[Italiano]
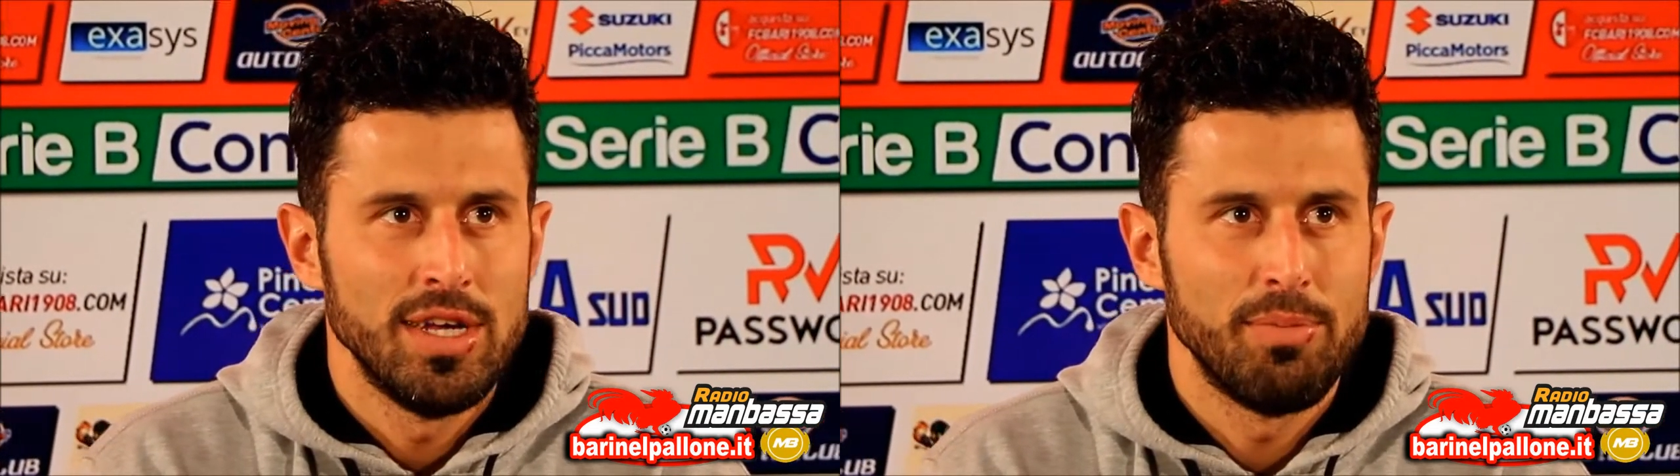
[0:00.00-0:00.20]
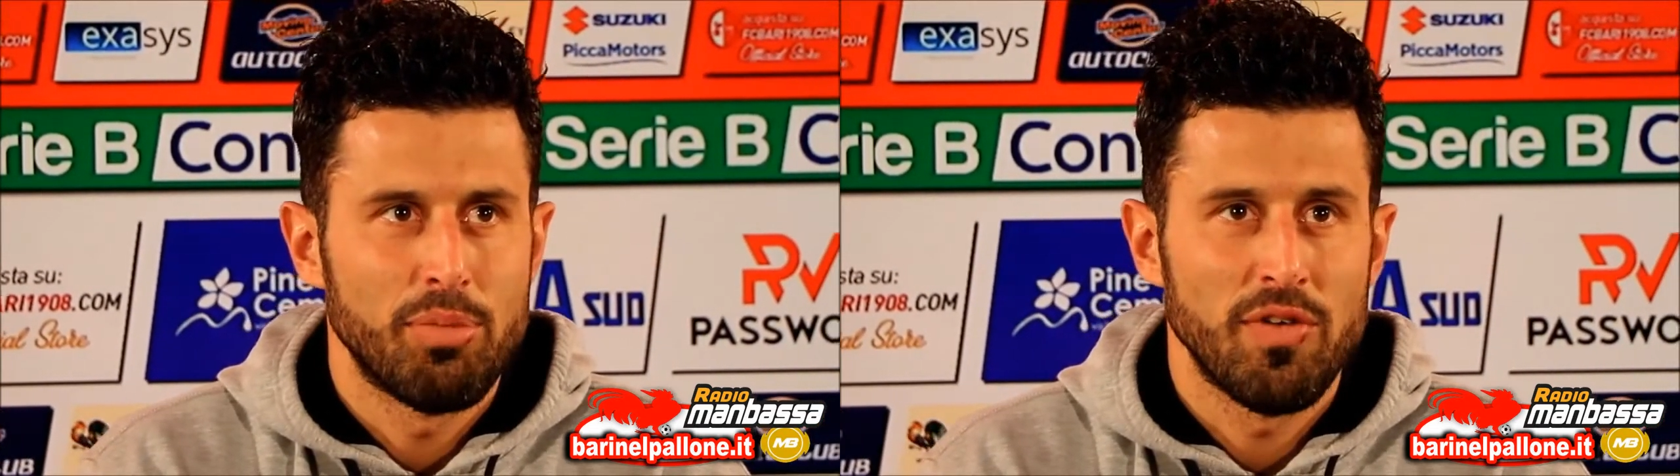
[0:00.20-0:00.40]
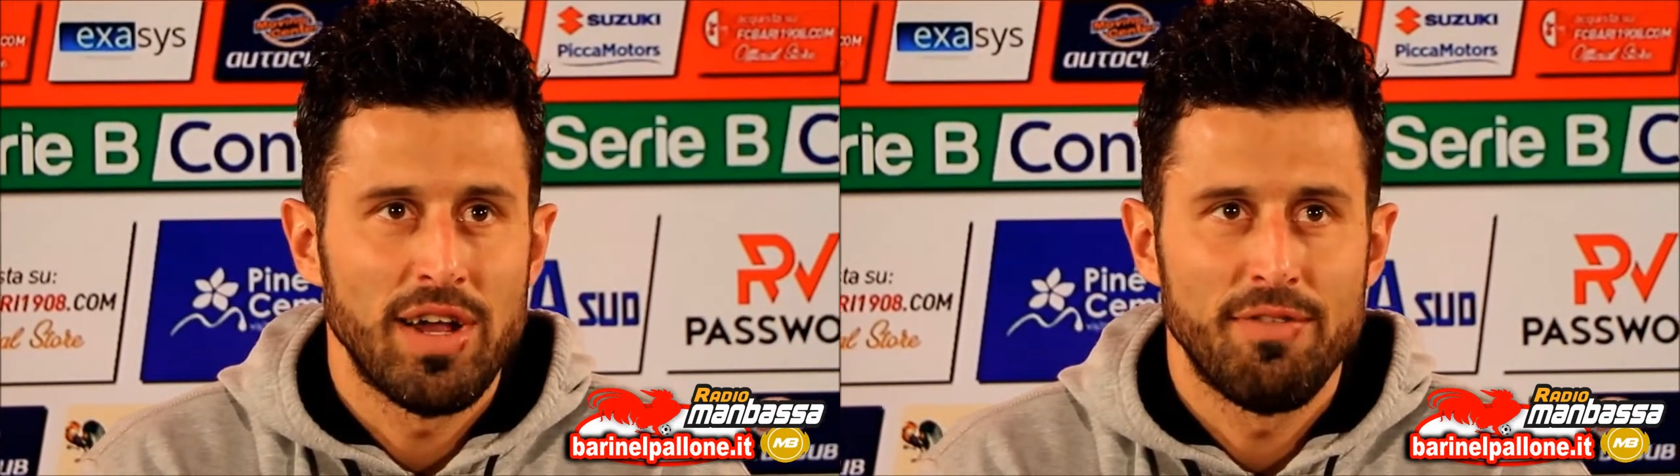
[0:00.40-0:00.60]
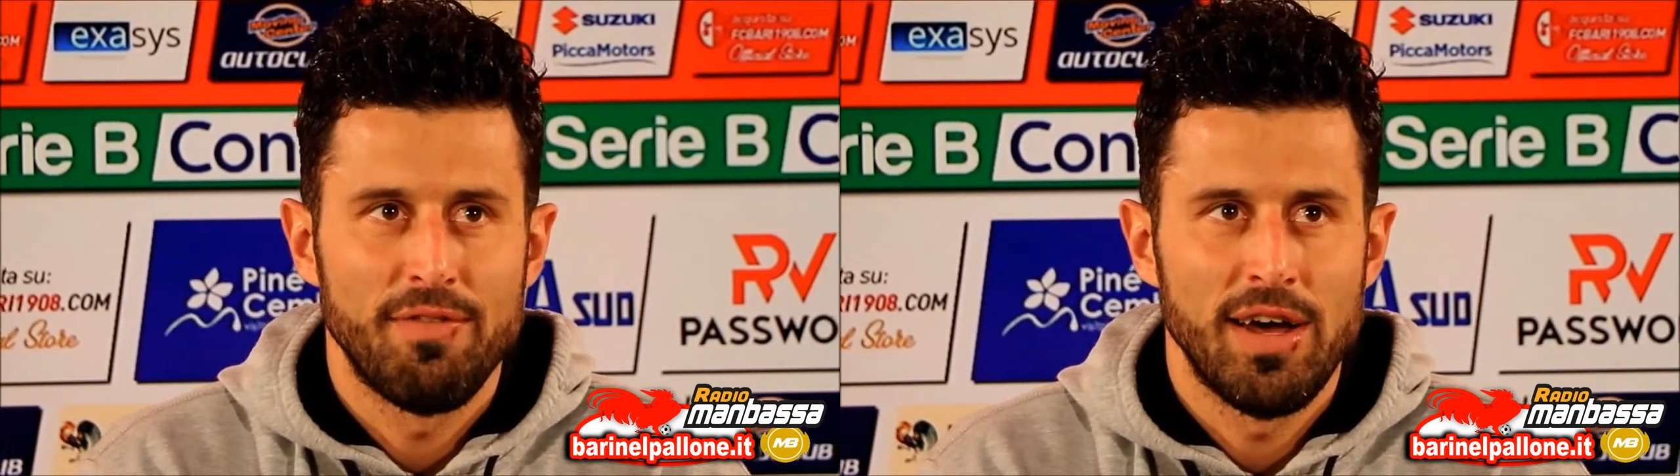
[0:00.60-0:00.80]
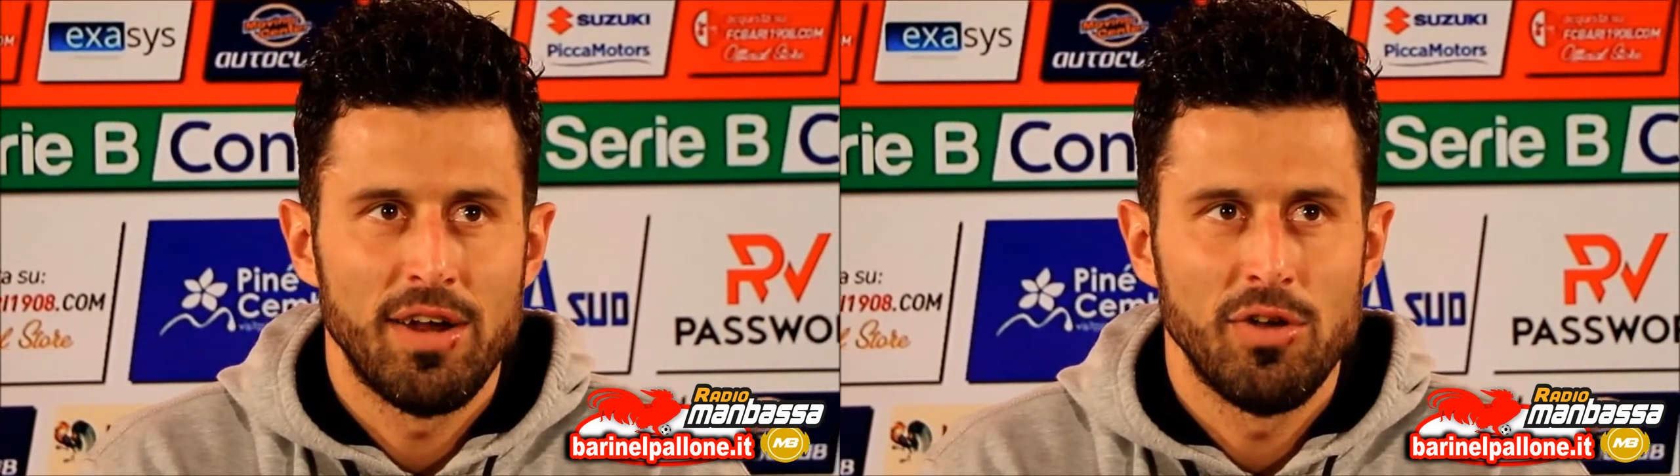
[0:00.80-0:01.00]
e provare a
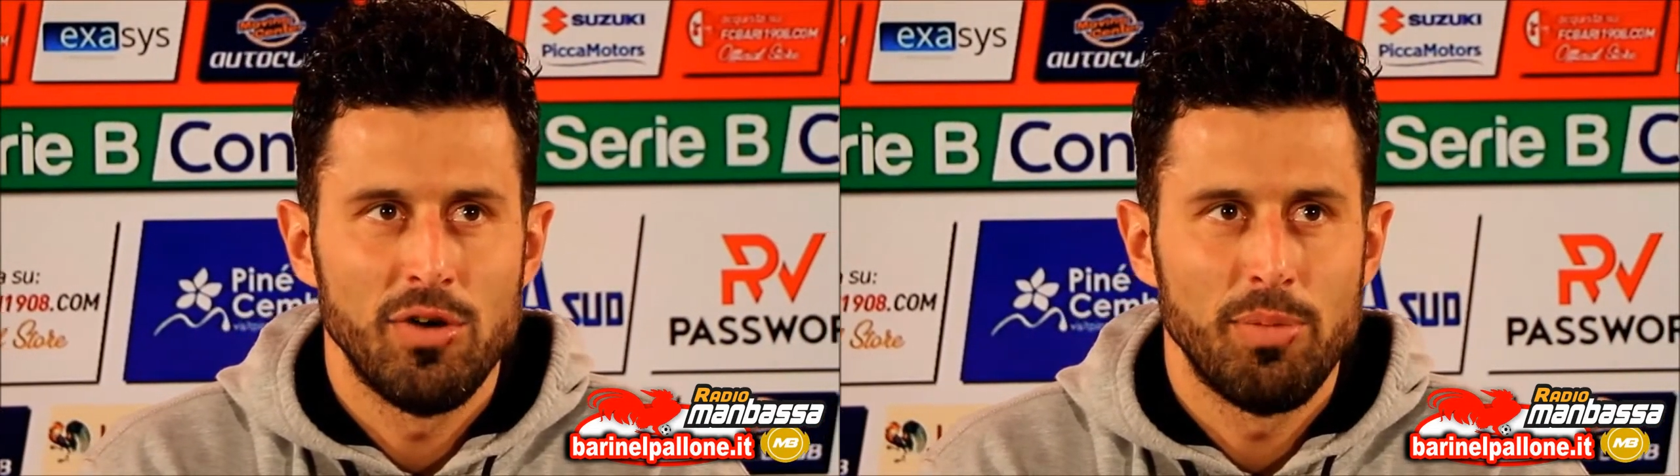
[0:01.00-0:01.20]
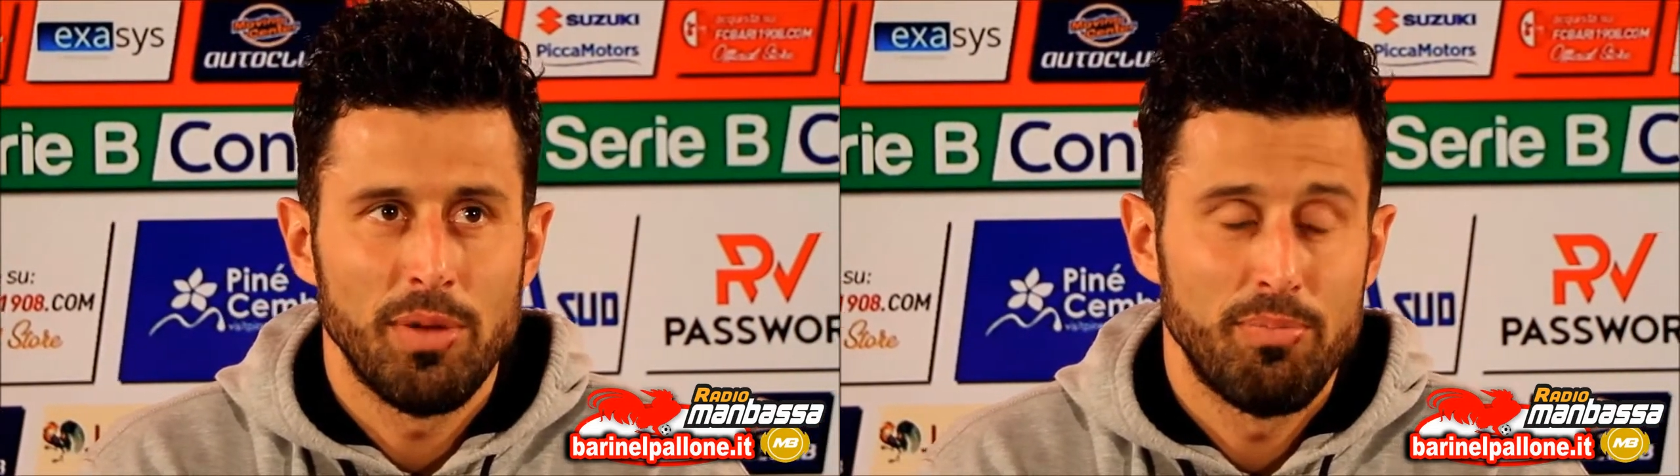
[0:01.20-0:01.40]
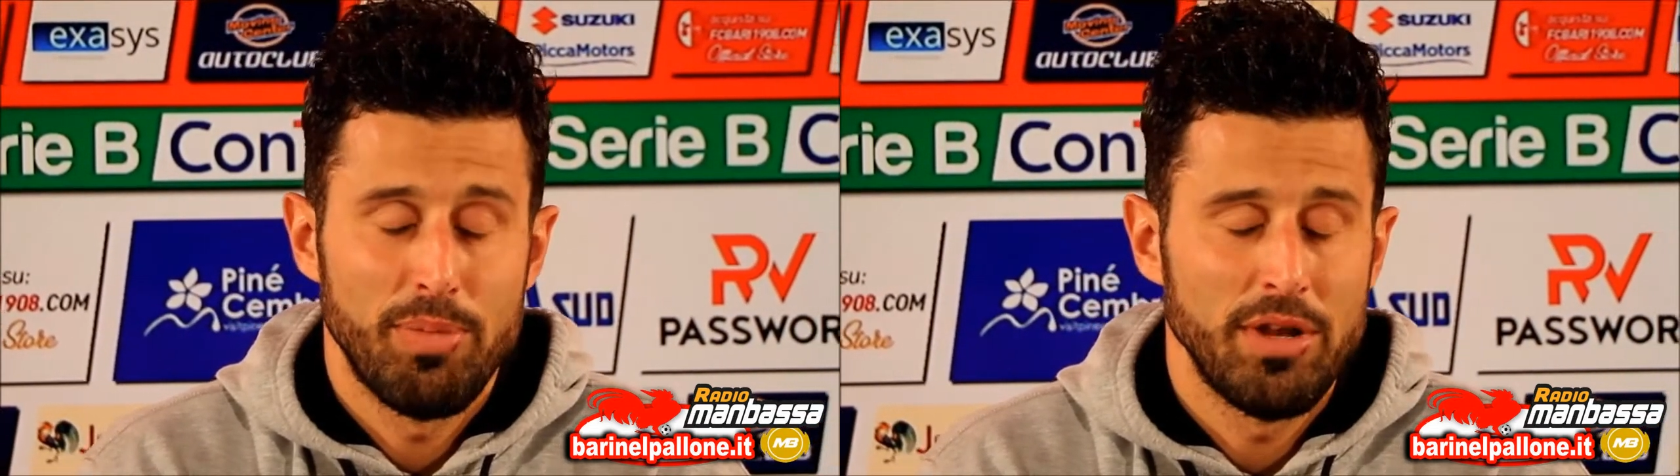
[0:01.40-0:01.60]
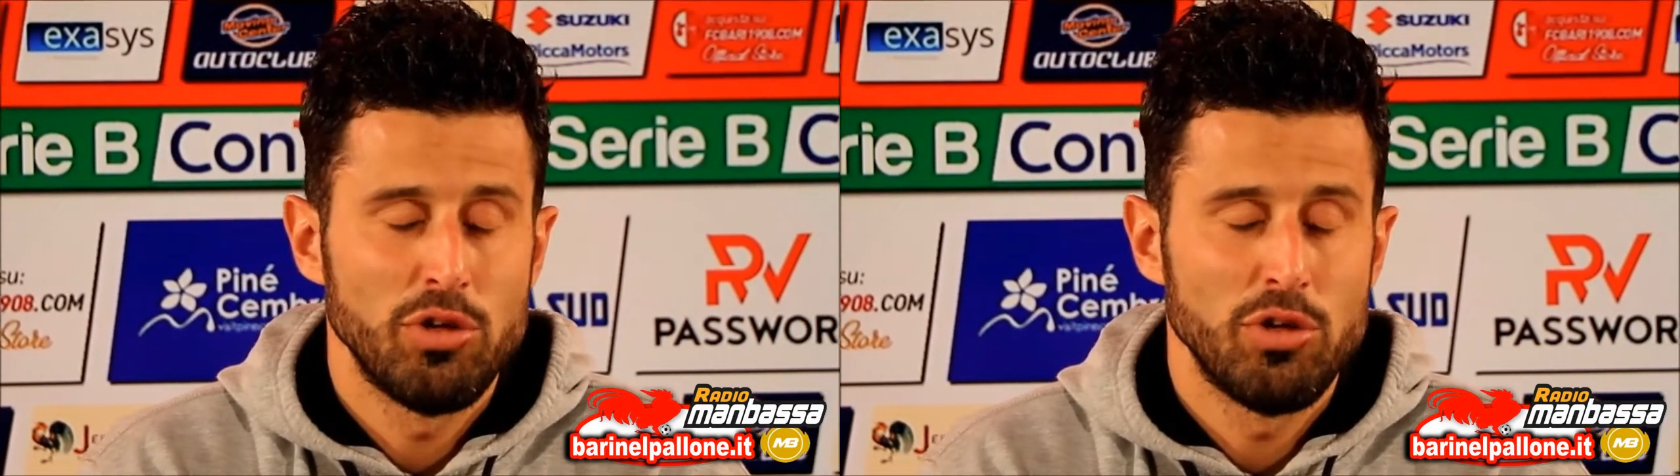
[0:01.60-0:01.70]
farlo, per, per,